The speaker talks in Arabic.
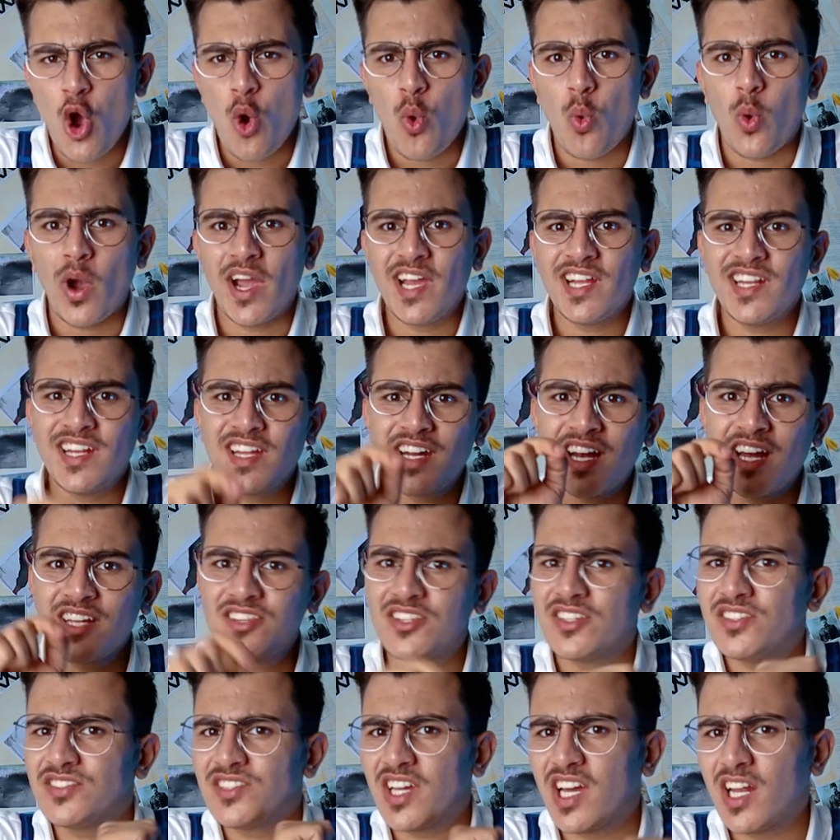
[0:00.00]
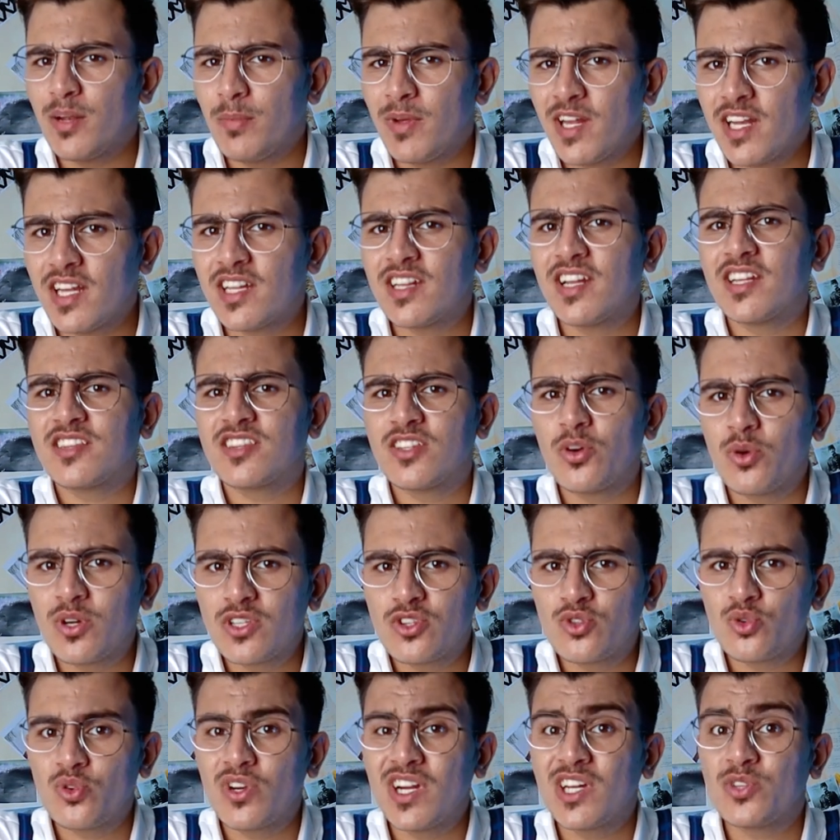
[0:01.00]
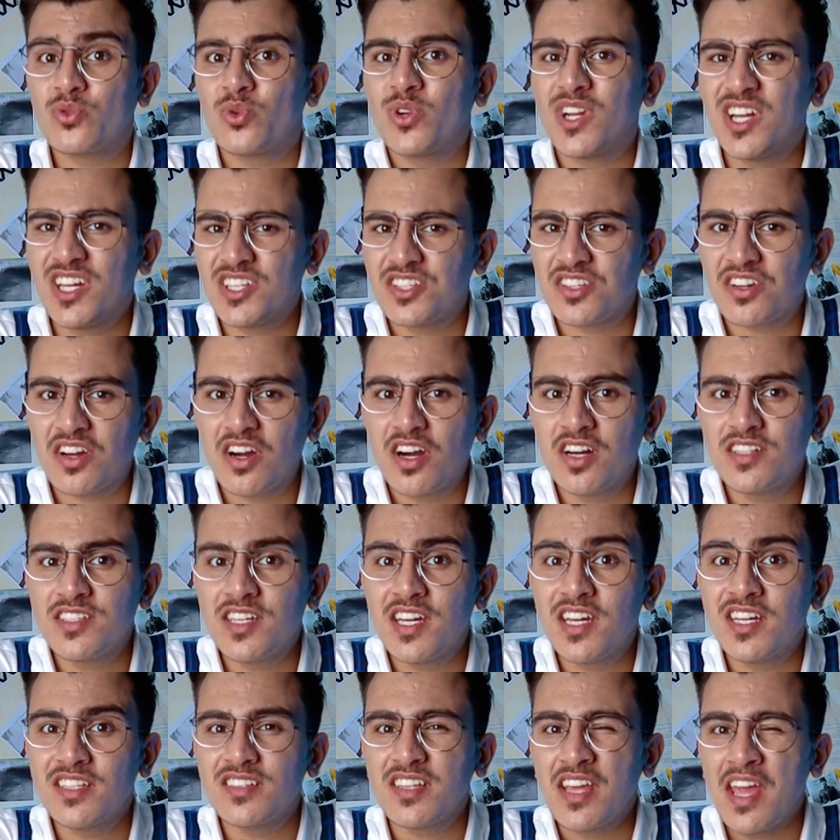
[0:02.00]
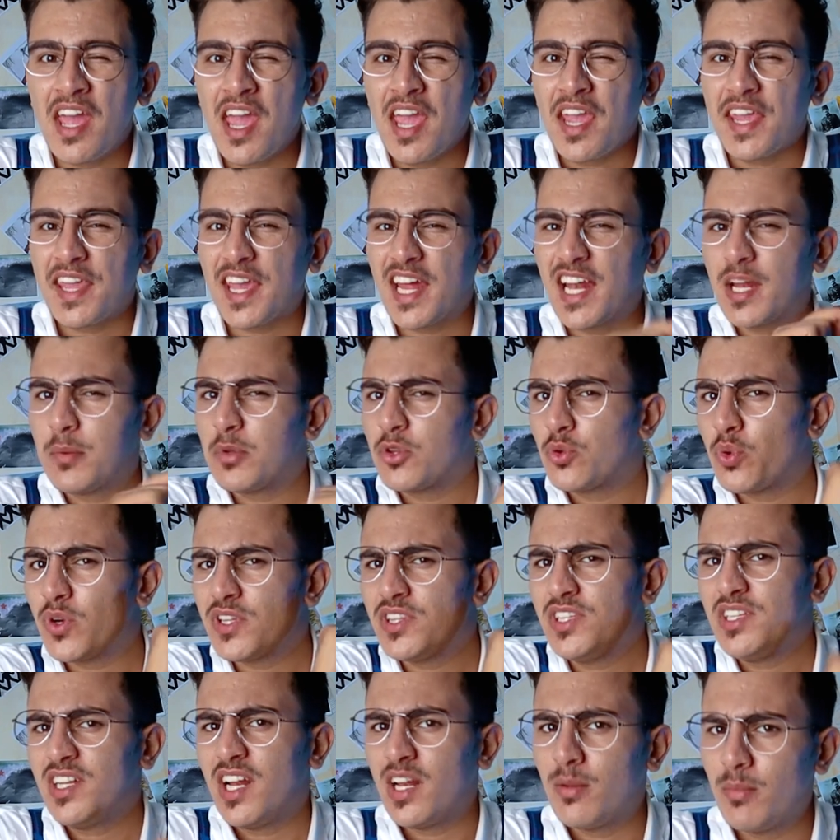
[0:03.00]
وإلا رح ترجع البلد للتوترات والاحتقانات يلي بتودي